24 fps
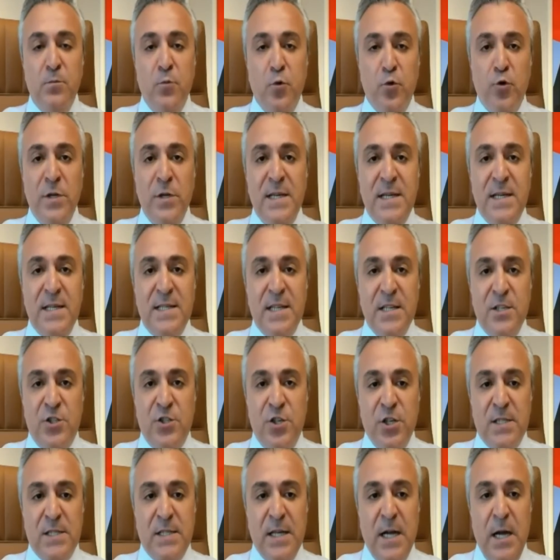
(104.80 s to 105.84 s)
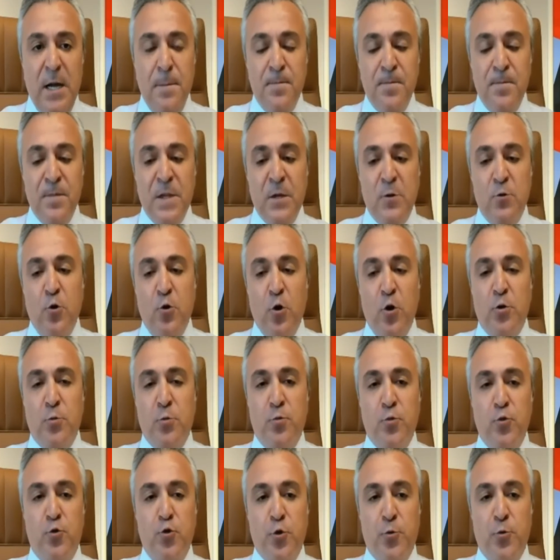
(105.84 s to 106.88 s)
Bir yasa çıksa
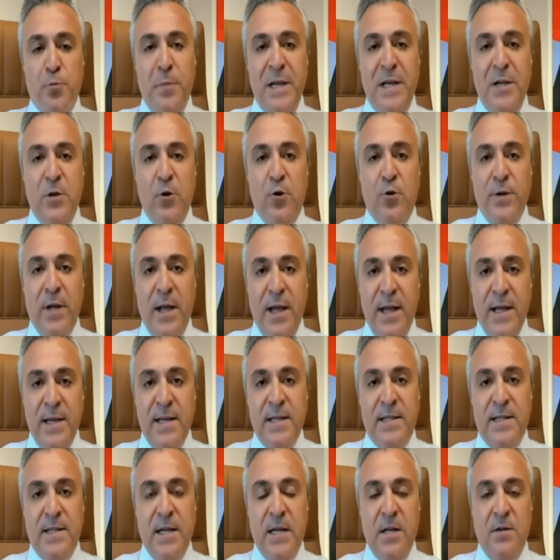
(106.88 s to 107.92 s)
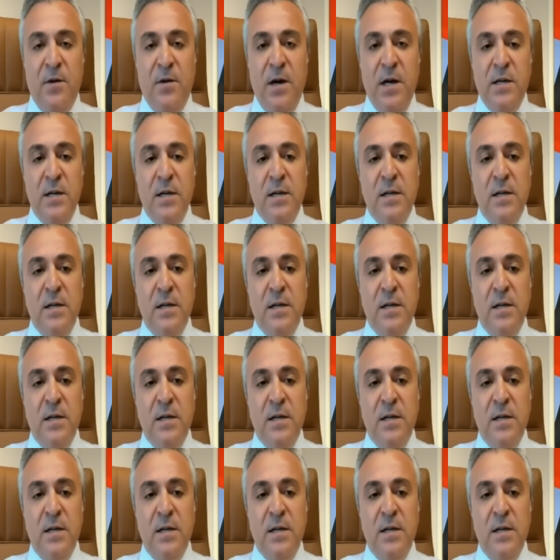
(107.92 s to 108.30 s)
4,5 milyon EYT'li var.